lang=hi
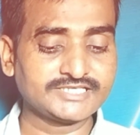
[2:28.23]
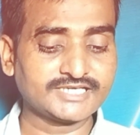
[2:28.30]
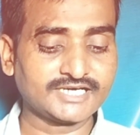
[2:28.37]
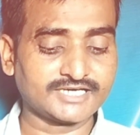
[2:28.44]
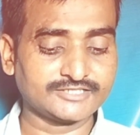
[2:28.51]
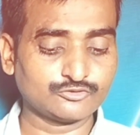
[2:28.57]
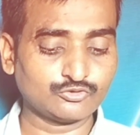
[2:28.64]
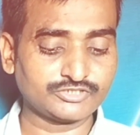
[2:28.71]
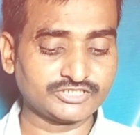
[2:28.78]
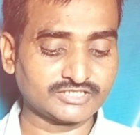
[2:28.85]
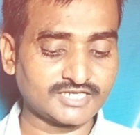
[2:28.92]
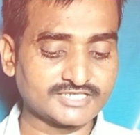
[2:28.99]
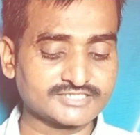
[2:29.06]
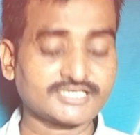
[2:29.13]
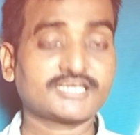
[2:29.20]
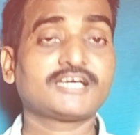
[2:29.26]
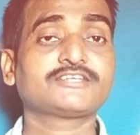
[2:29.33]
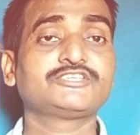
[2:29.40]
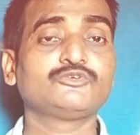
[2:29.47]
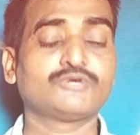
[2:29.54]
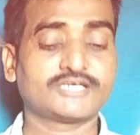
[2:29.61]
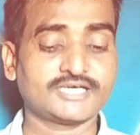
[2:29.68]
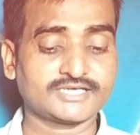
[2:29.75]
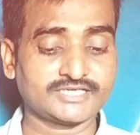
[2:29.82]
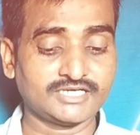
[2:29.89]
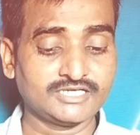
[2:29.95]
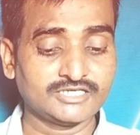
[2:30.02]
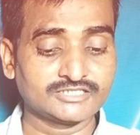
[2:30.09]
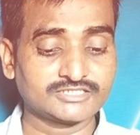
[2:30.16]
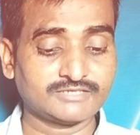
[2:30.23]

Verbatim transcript: लिखा देखो कितना सारा कीवर्ड आ गया